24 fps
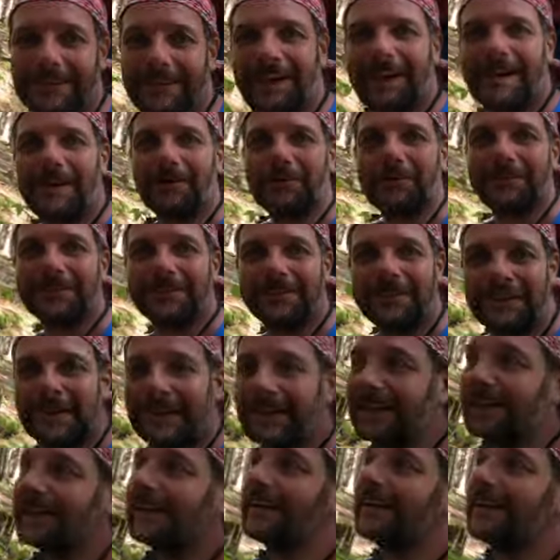raus.
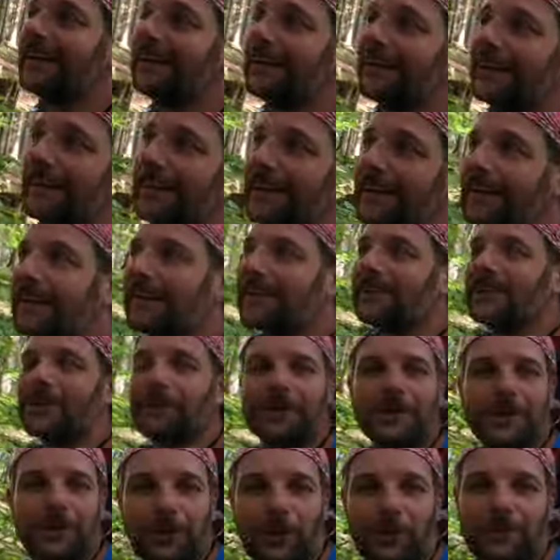Da bin
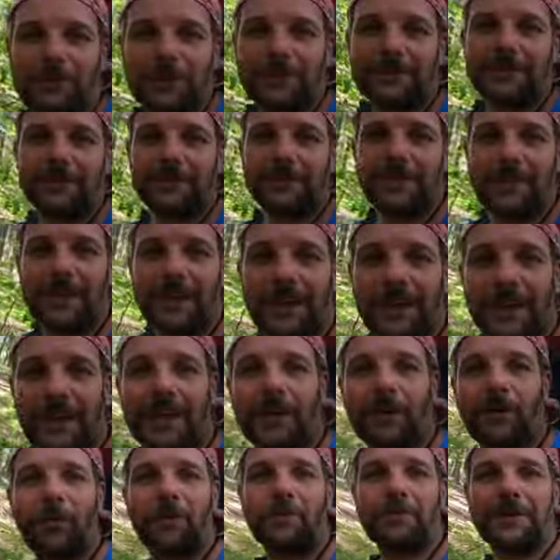ich noch ein bisschen
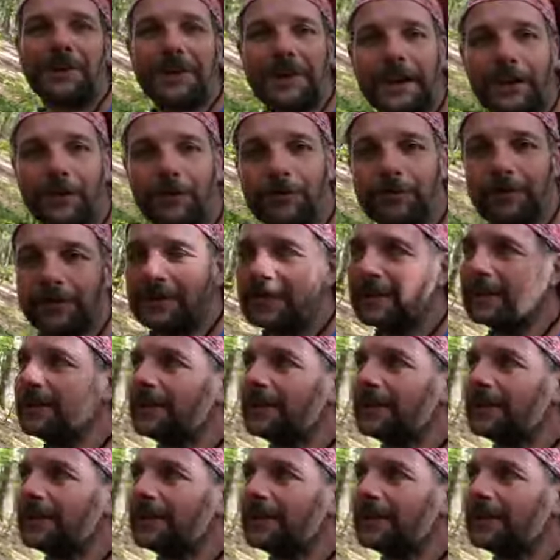rumgelaufen.